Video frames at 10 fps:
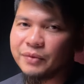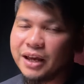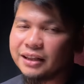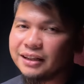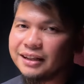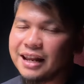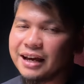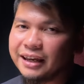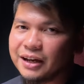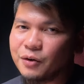at hindi lang
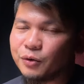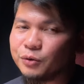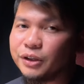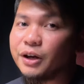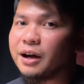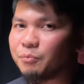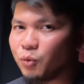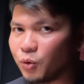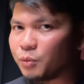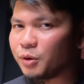ikaw kundi ang
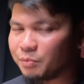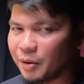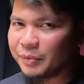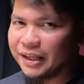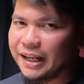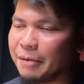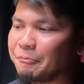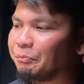buo mong pamilya.